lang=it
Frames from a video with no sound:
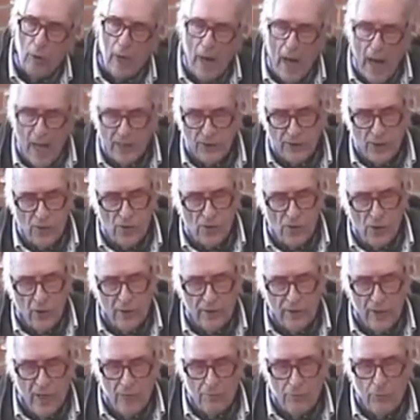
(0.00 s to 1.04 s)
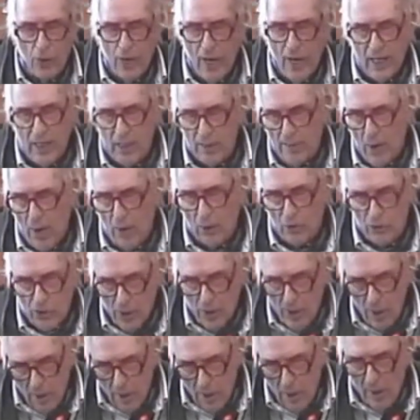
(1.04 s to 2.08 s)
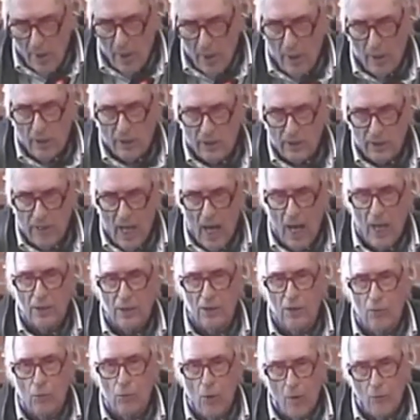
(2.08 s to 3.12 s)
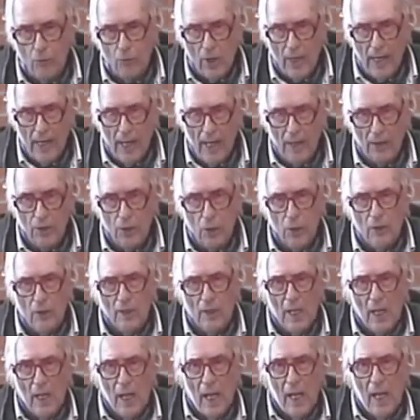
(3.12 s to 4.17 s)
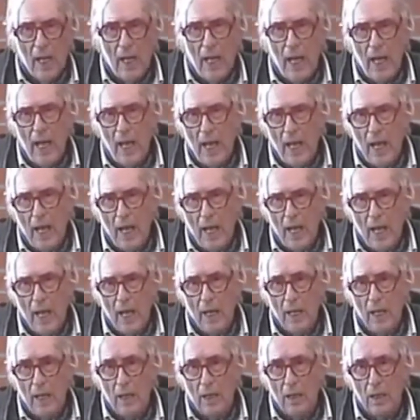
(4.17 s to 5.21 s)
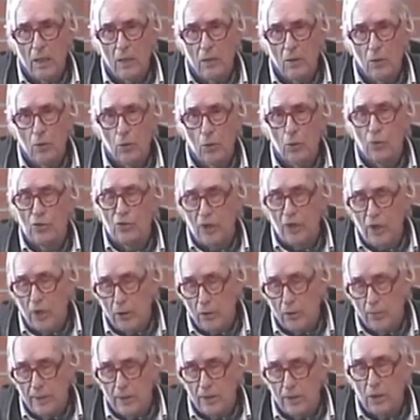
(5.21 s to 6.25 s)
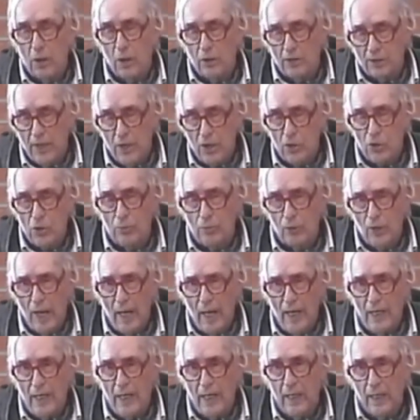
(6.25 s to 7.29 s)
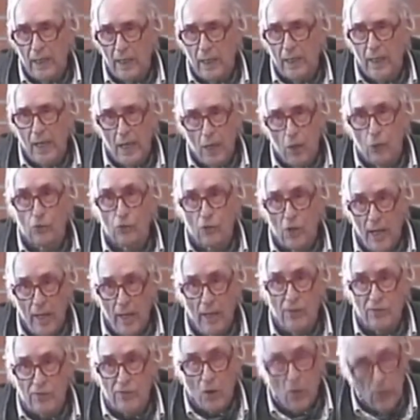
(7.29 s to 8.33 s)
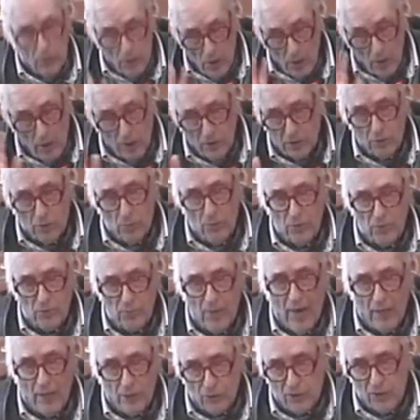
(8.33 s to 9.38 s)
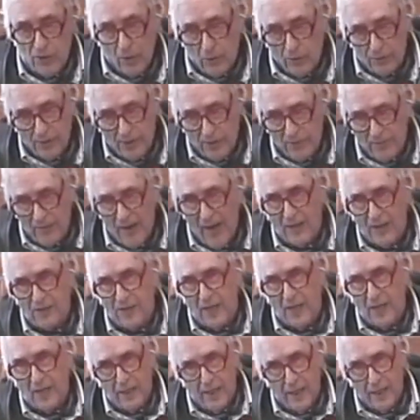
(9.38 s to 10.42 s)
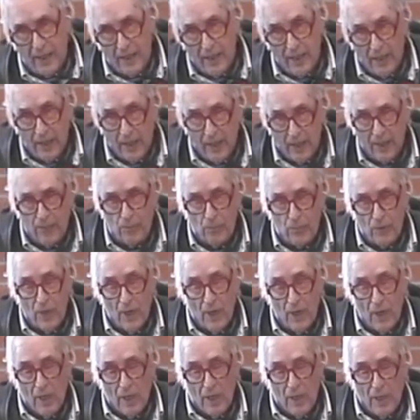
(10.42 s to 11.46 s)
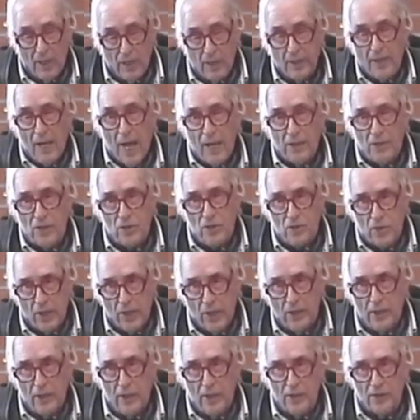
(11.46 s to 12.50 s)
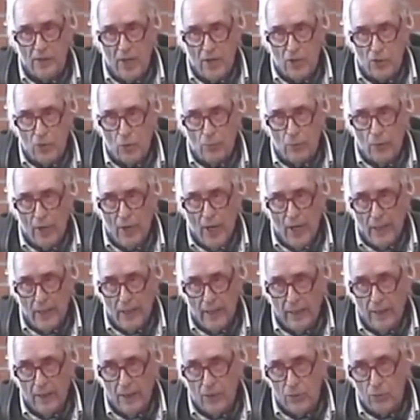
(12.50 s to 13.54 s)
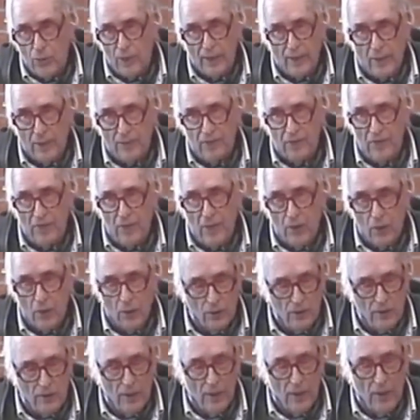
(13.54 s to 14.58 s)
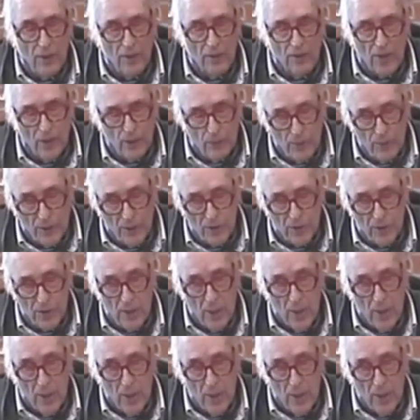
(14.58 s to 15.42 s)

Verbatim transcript: altri soldi alla Bonelli, ma oggi sta di nuovo calando. E lui si raccomandò a Sergio Bonelli che lo, no, mi sbaglio, seconda fase i, i text scritti da Sergio Bonelli, cioè dal figlio di Gianluigi,